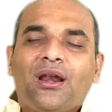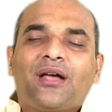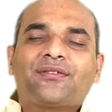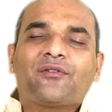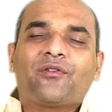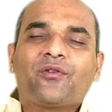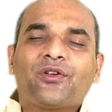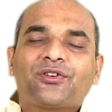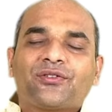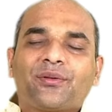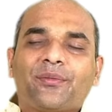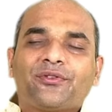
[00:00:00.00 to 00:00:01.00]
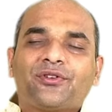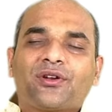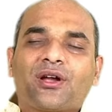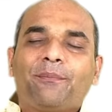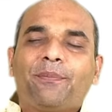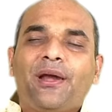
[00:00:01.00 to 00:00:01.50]
లాసా ఫౌండేషన్
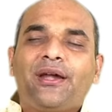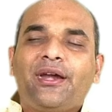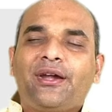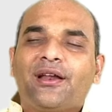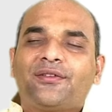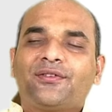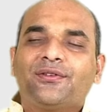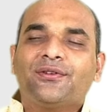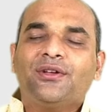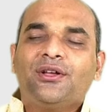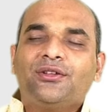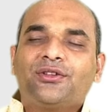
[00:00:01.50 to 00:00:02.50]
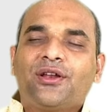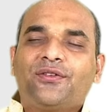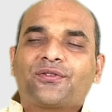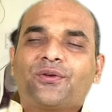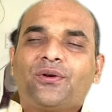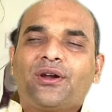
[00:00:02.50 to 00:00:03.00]
సంబంధించిన కంప్లీట్ డీటెయిల్స్
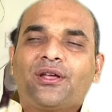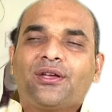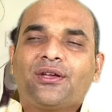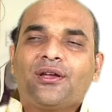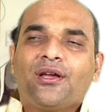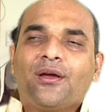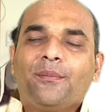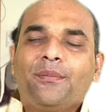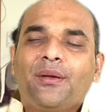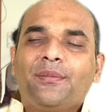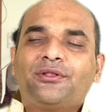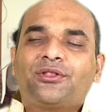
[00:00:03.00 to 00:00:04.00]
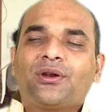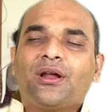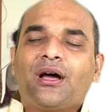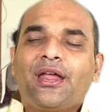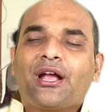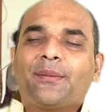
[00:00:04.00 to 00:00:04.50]
తెలుసుకోండి మీ
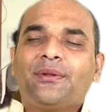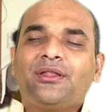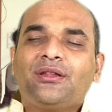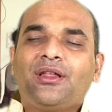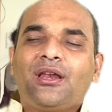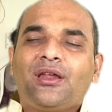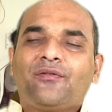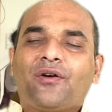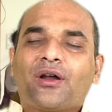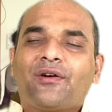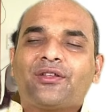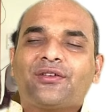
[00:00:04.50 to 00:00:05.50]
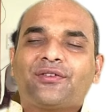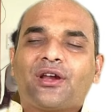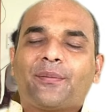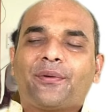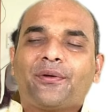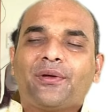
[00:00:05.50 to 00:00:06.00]
మిత్రులు అనేక మంది దీన్ని ఫార్వర్డ్
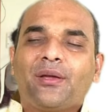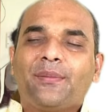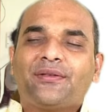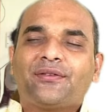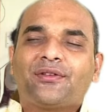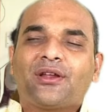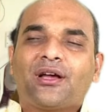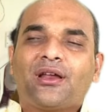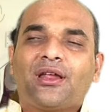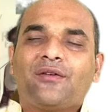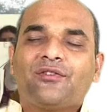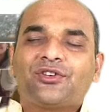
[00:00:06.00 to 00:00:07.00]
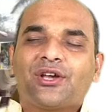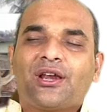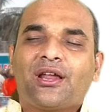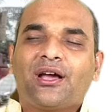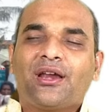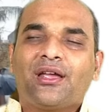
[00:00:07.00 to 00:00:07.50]
చేసేటప్పుడు ఈ మెసేజ్ని కానీ ఈ
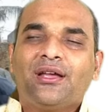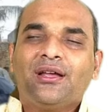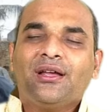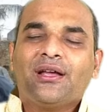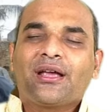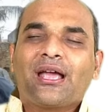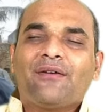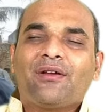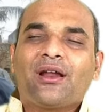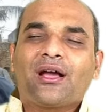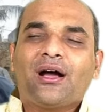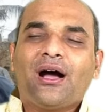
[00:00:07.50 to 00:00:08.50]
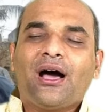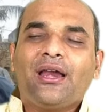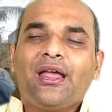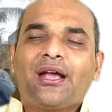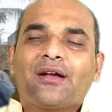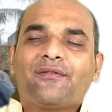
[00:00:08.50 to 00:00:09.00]
విషయాలని కానీ కేవలంగా
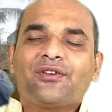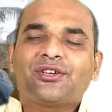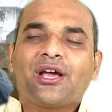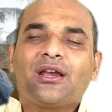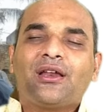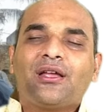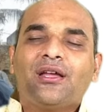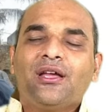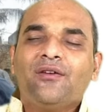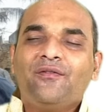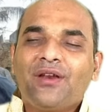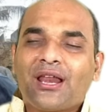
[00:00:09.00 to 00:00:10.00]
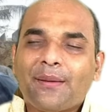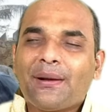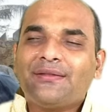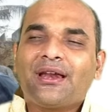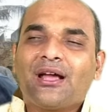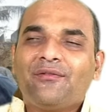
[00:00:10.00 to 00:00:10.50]
అనేక విషయాలని విన్న
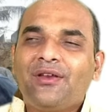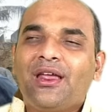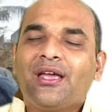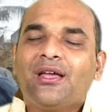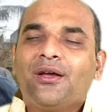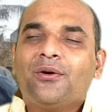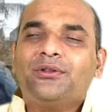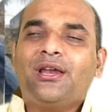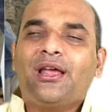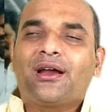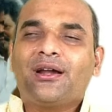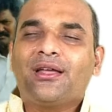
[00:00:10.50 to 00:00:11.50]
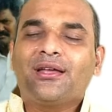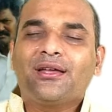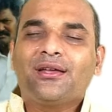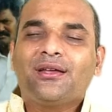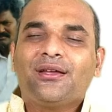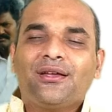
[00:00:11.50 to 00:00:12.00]
మాదిరిగా విని వదిలేకండి
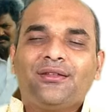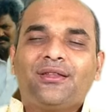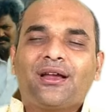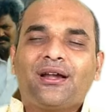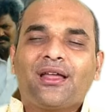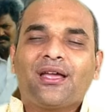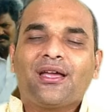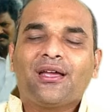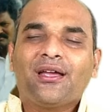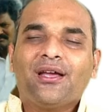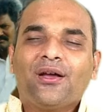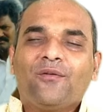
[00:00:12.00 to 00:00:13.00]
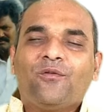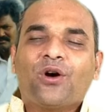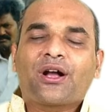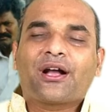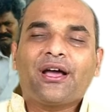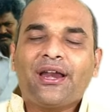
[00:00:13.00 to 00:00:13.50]
ఎందుకంటే
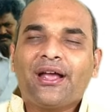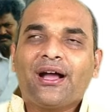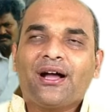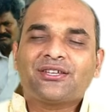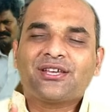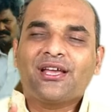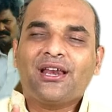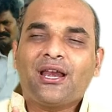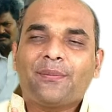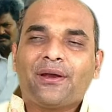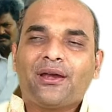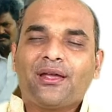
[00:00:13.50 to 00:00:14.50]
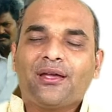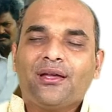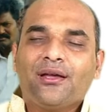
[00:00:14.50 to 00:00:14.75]
ఒక్కరిగా చేయలేని పని